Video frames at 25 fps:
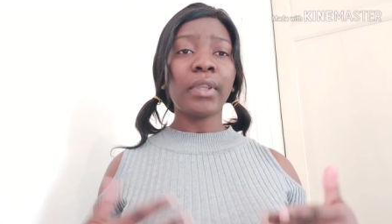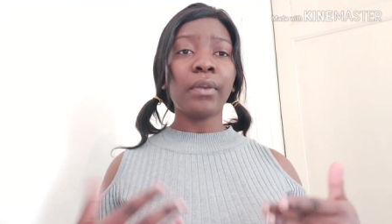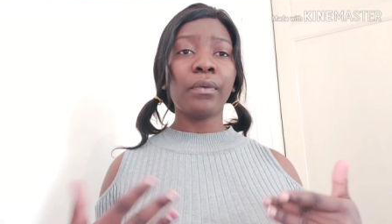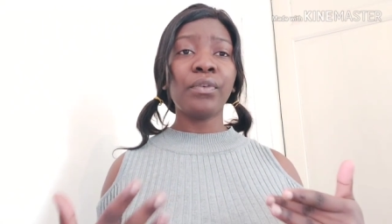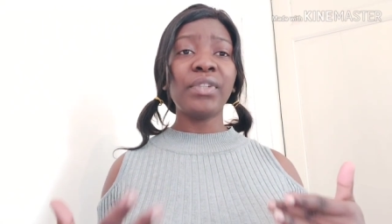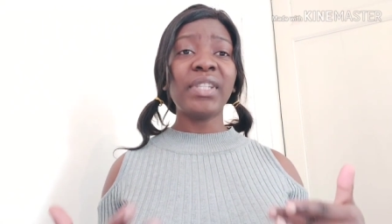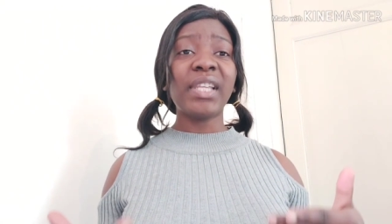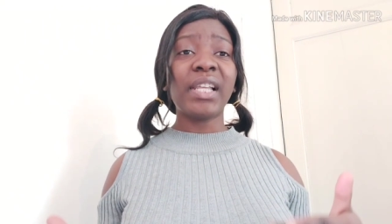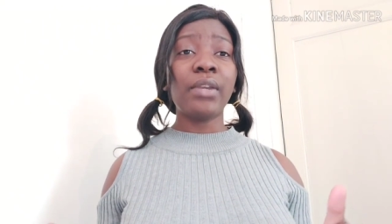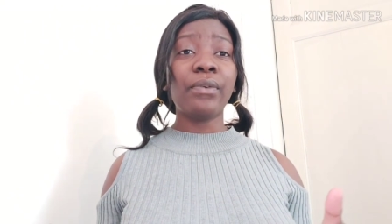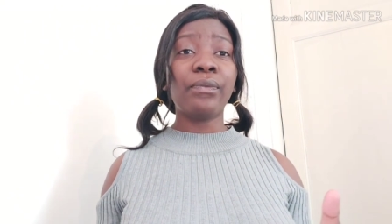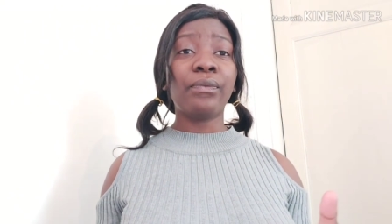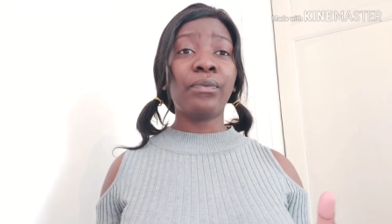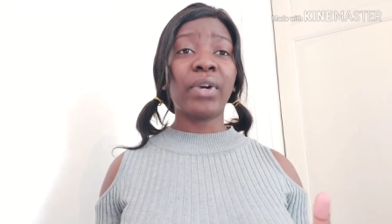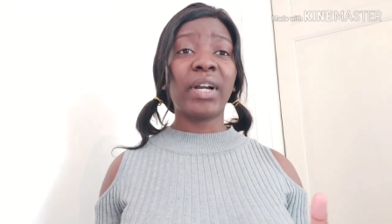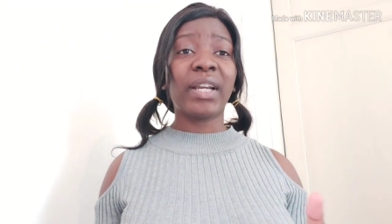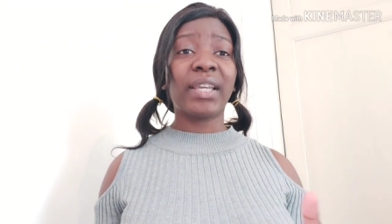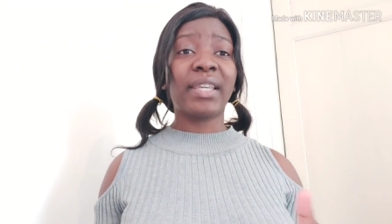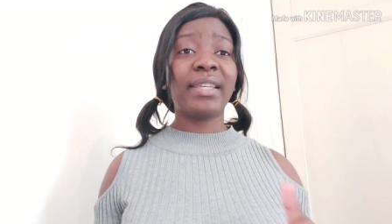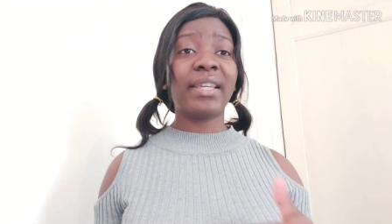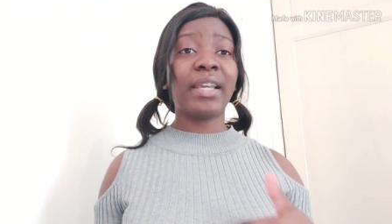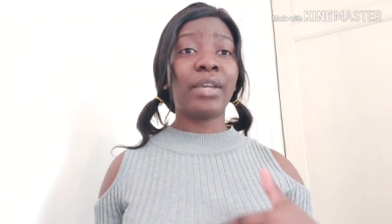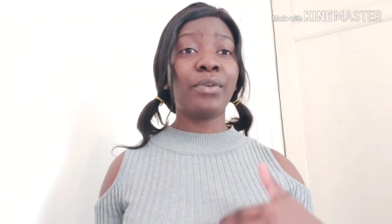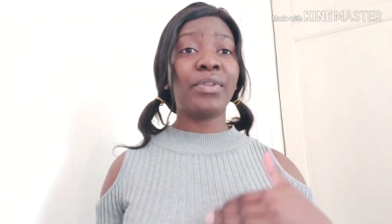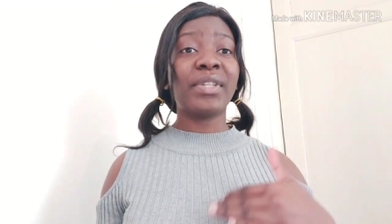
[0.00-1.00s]
vous allez voir
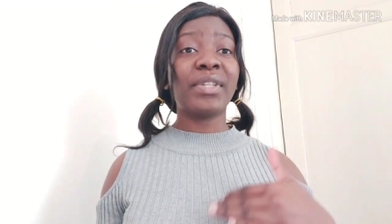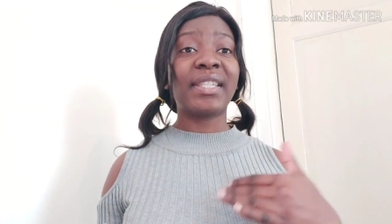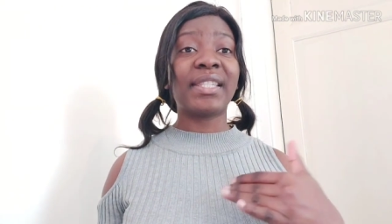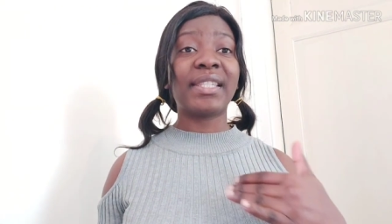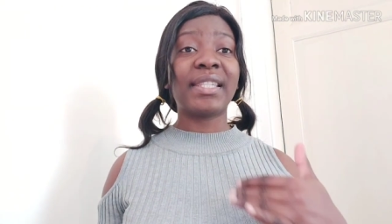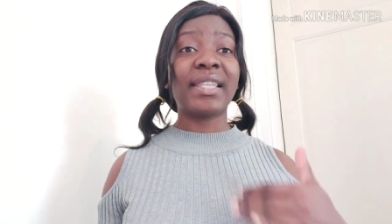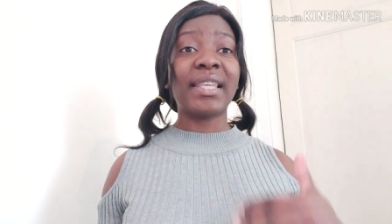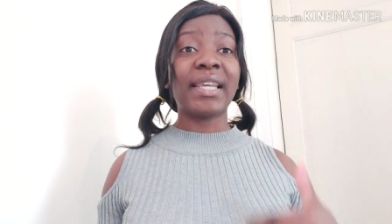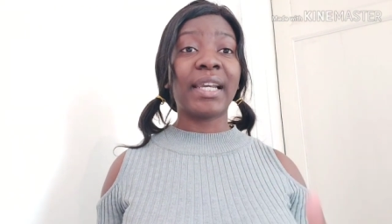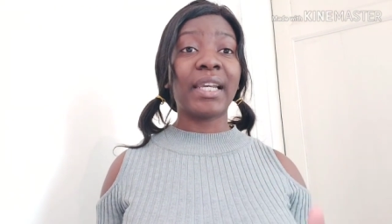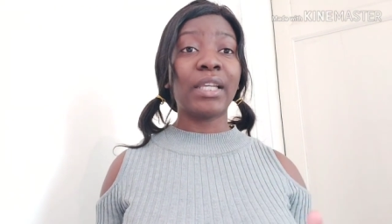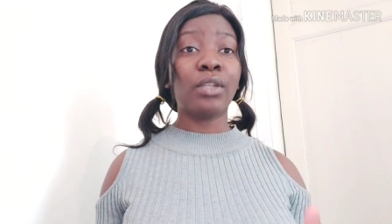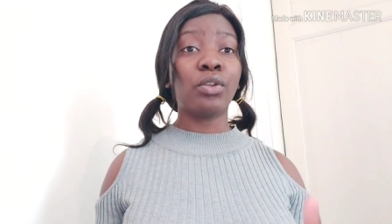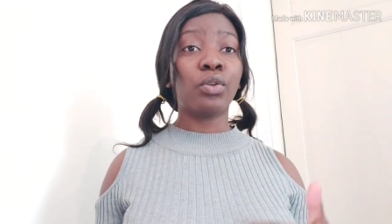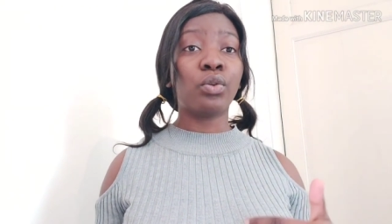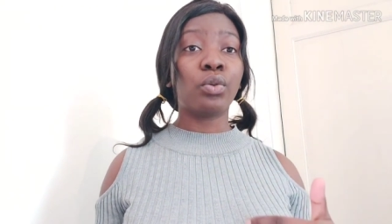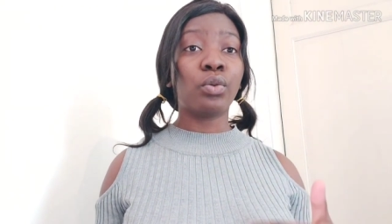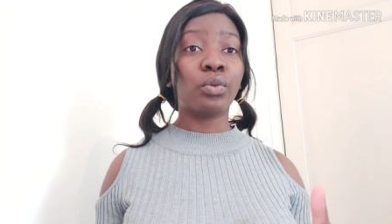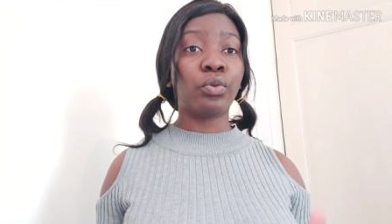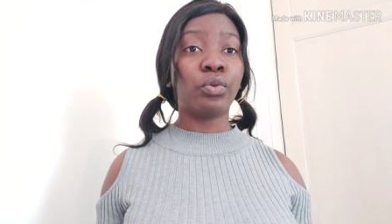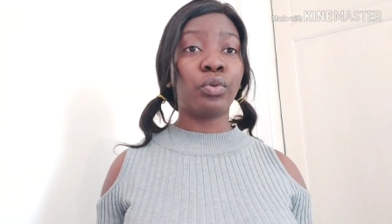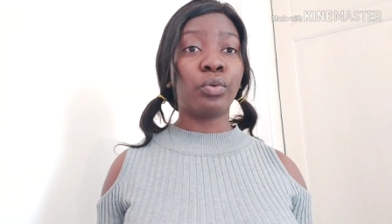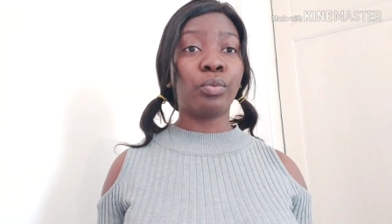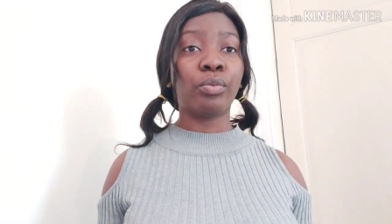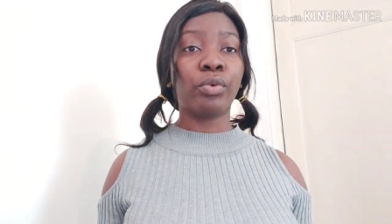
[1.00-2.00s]
qu'il y a une série de
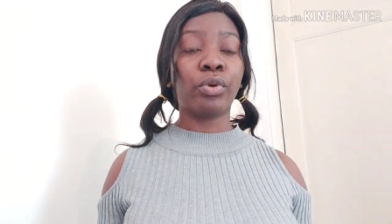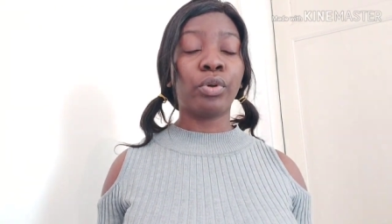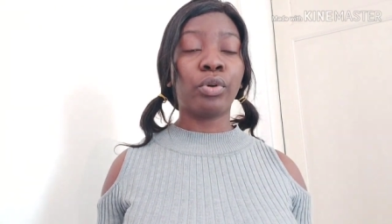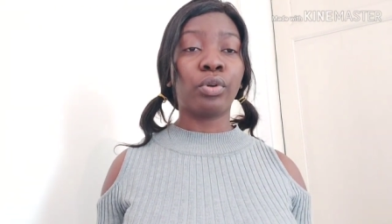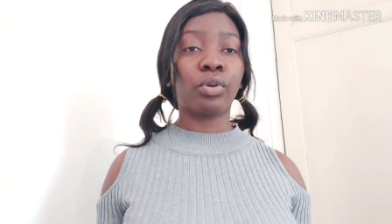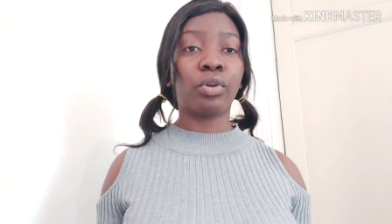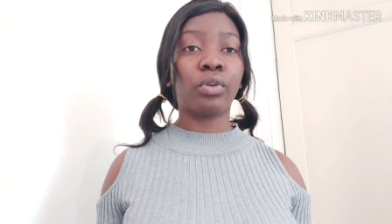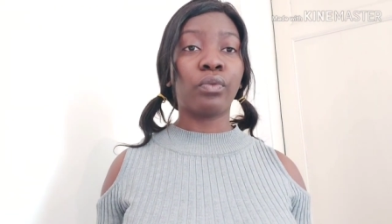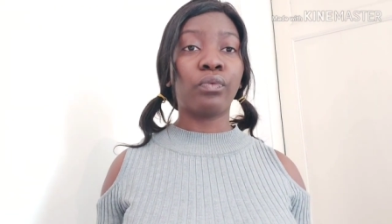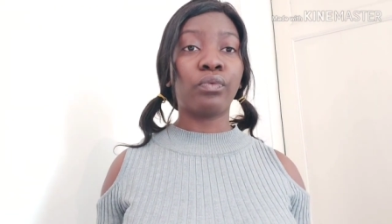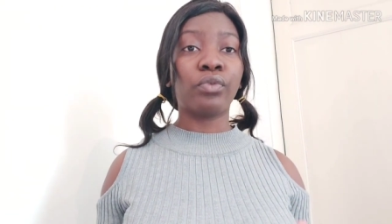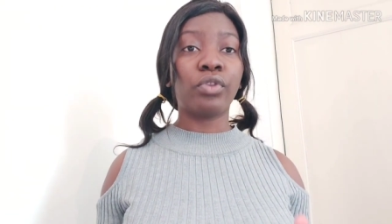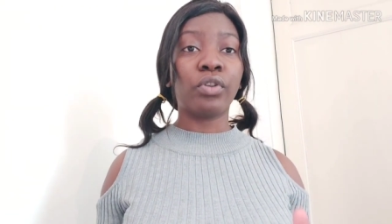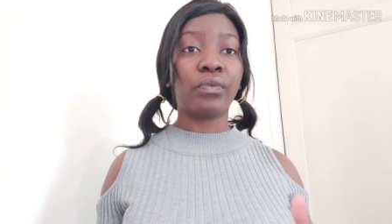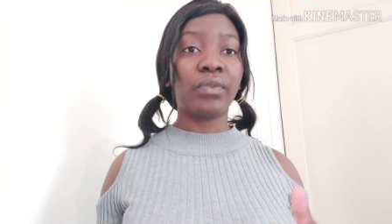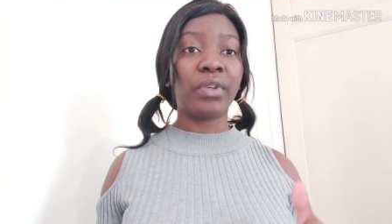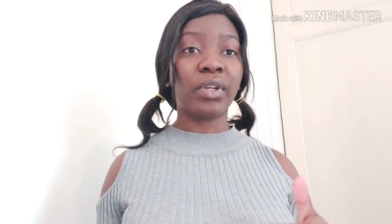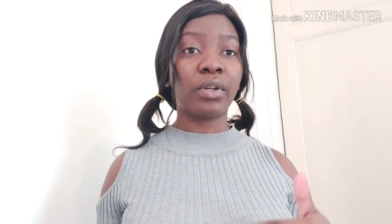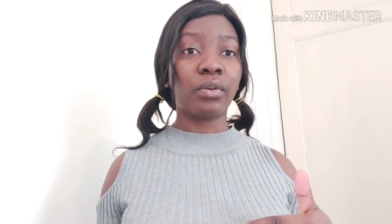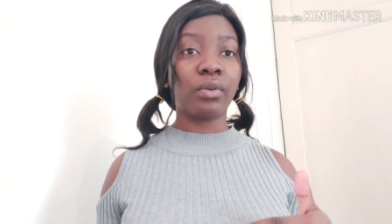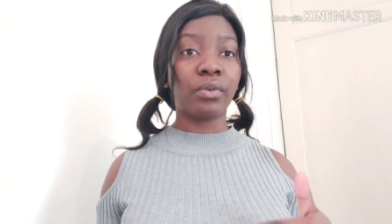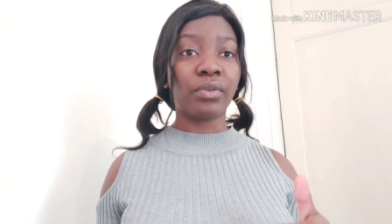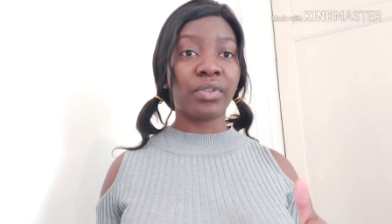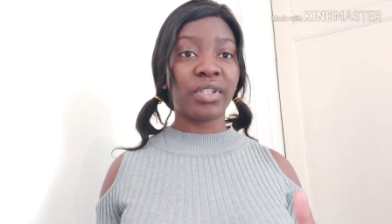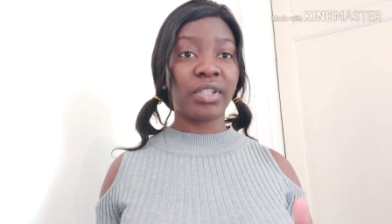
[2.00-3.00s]
documents que vous devez
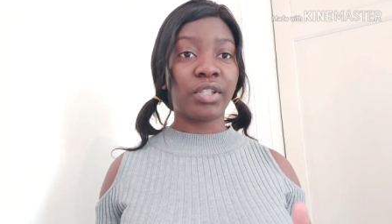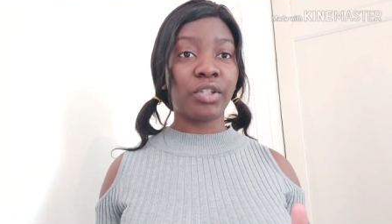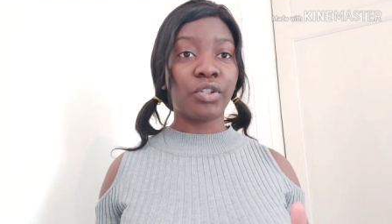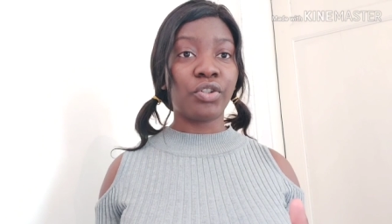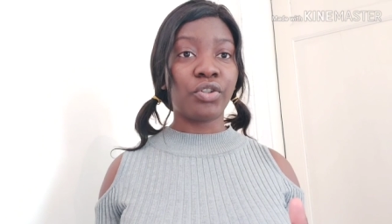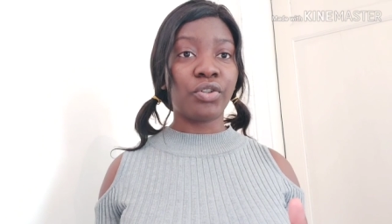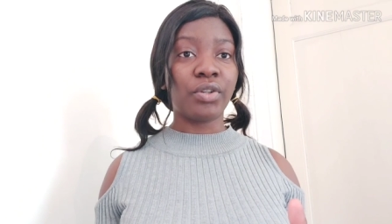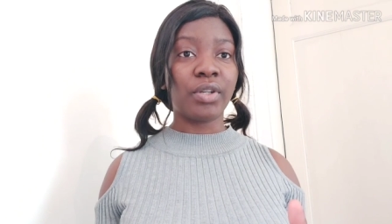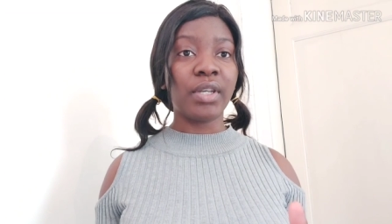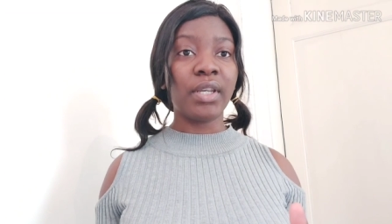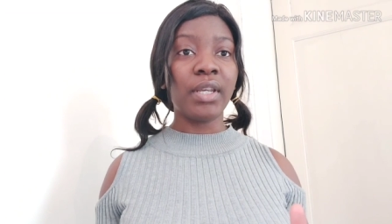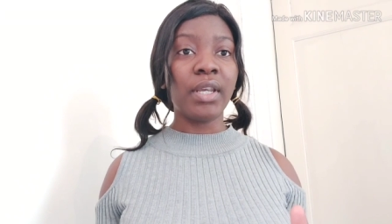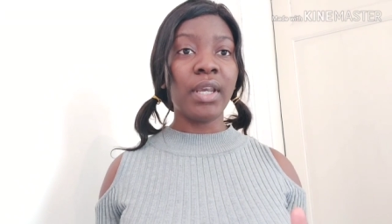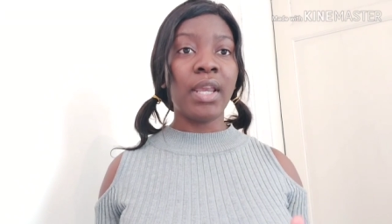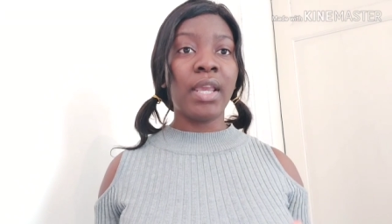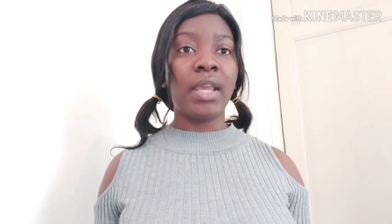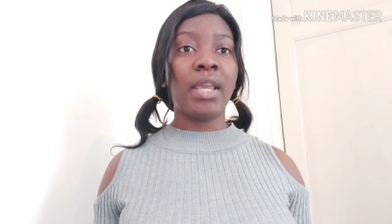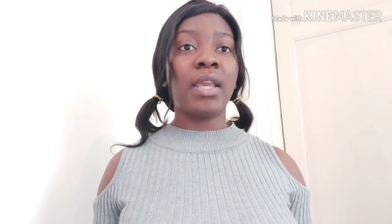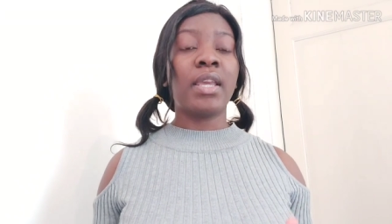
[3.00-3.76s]
constituer.